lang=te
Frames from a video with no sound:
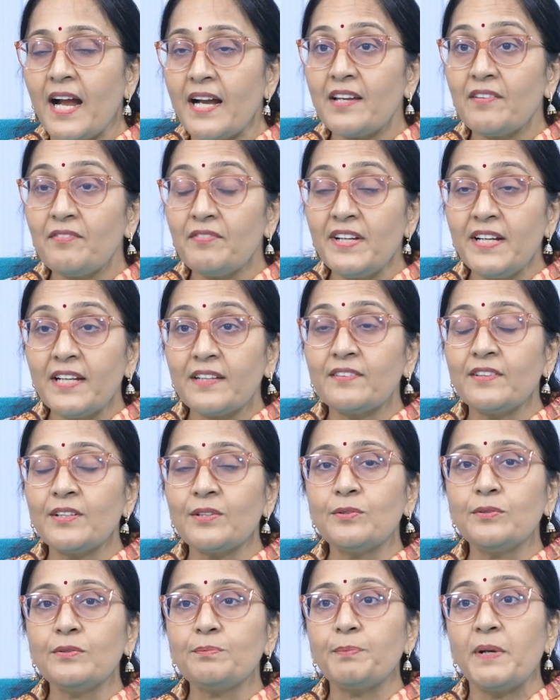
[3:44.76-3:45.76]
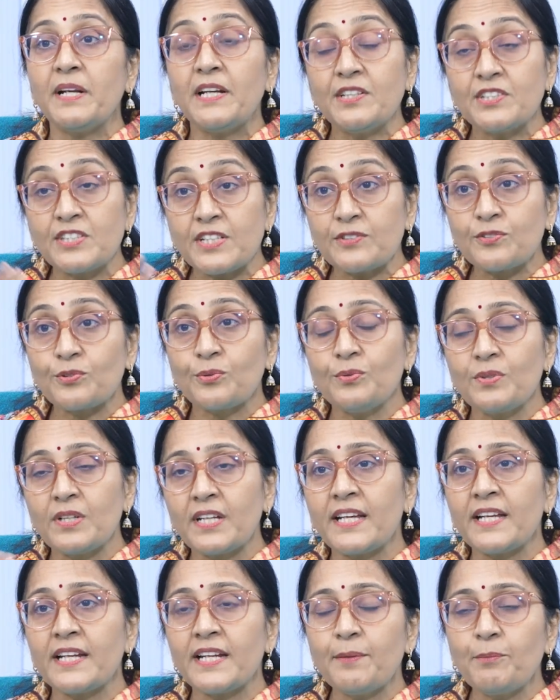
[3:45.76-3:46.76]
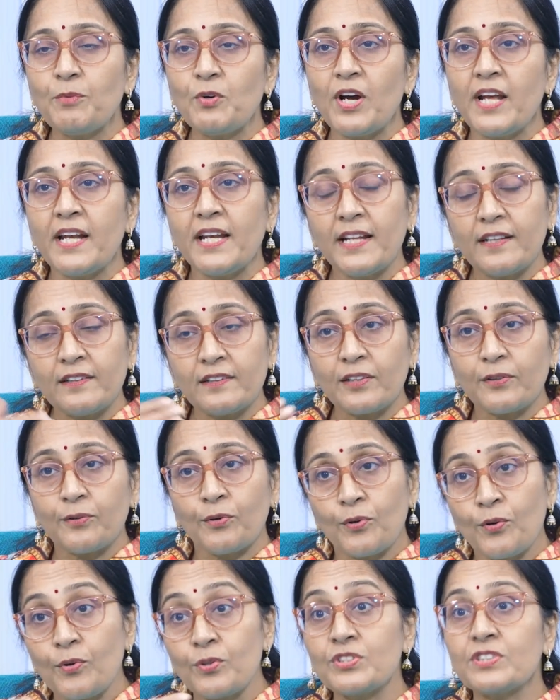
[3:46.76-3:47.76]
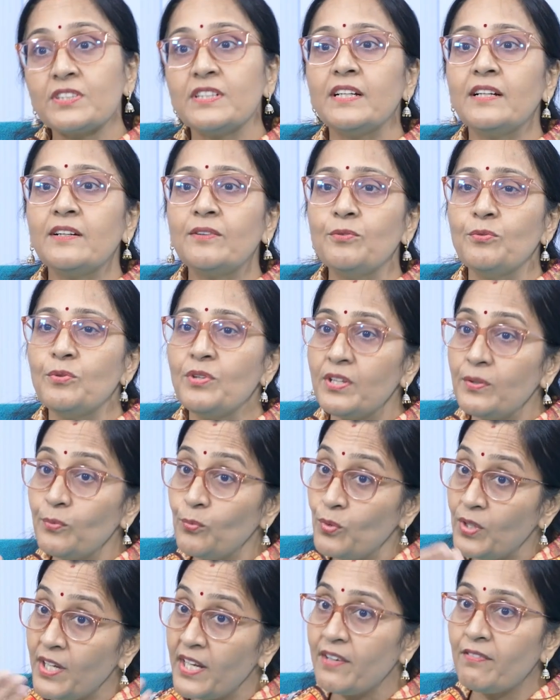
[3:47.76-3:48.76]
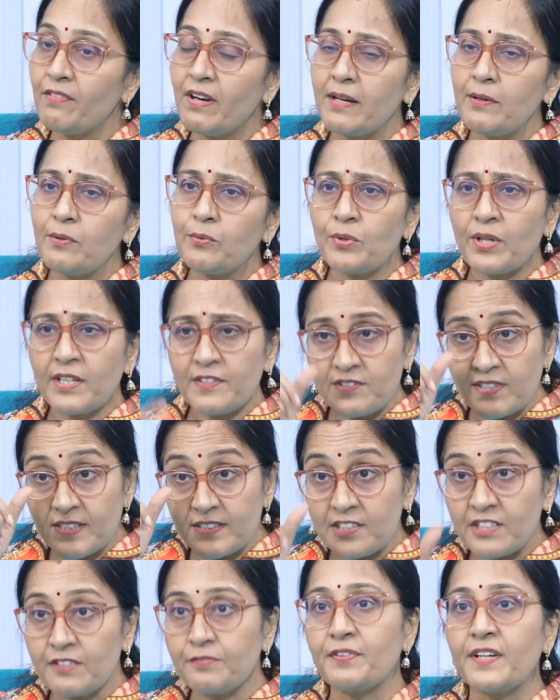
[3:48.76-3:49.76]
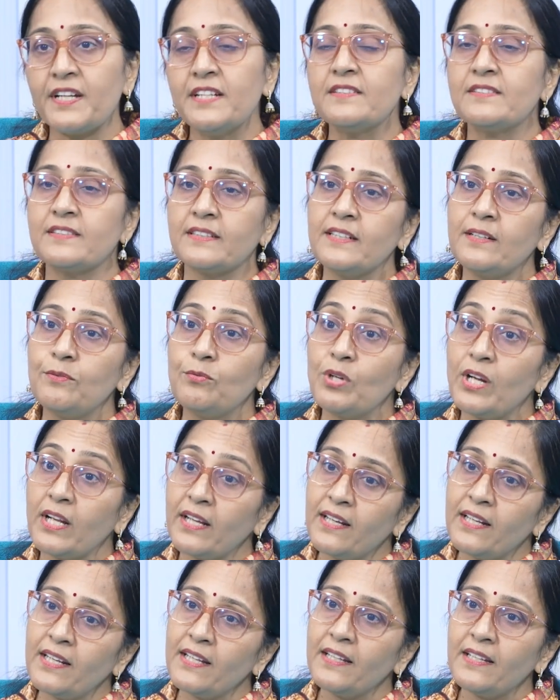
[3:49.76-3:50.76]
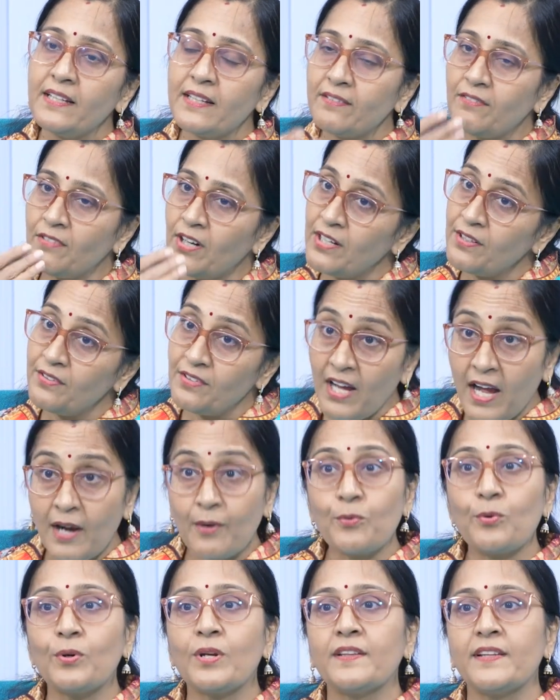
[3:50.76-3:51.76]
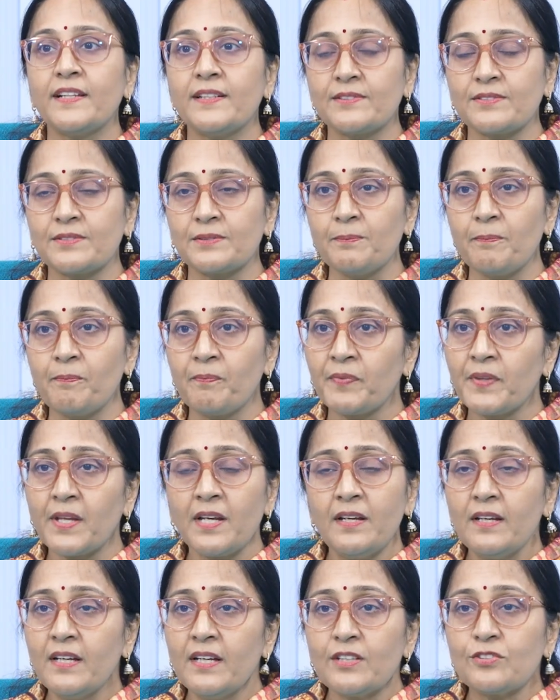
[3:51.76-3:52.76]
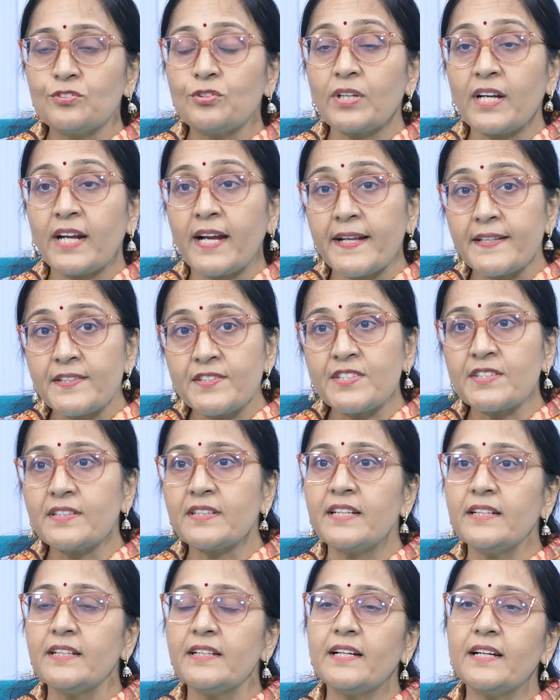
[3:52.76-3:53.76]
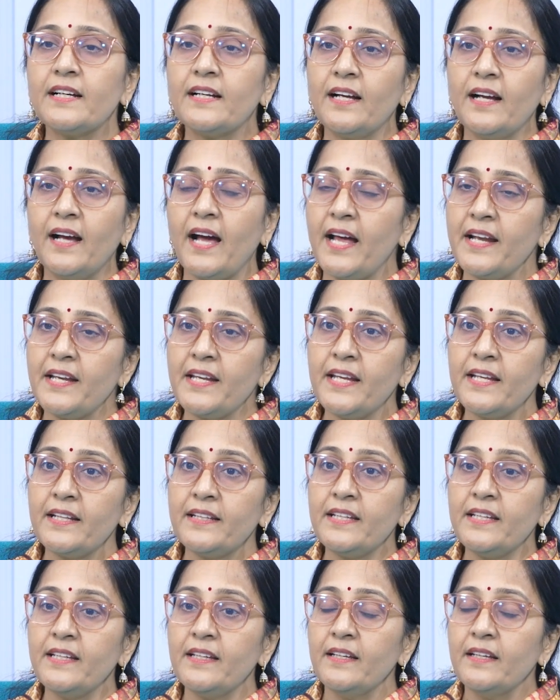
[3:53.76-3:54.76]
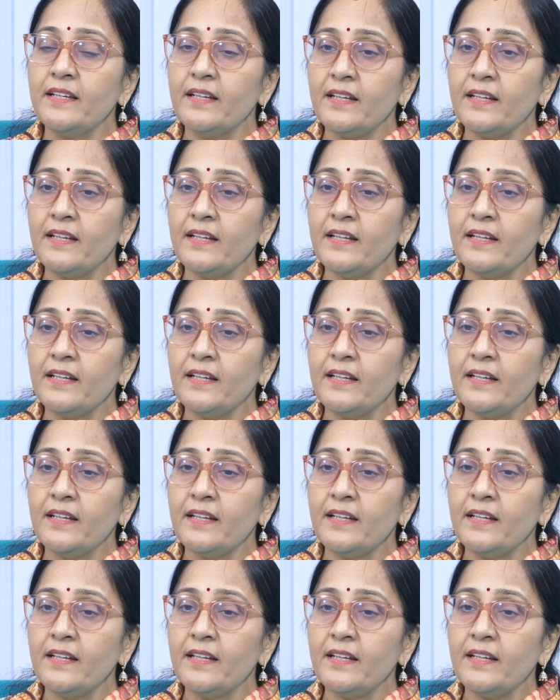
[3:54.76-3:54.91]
అంటే వీళ్ళిద్దరూ పెళ్లి చేసుకుంటారేమో అనేంత క్లోజ్గా ఉండేవాళ్ళు కూడా జస్ట్ ఫ్రెండ్స్గా ఉండగలిగిన వాళ్ళు నాకు కూడా తెలుసు సో ఖచ్చితంగా అనేది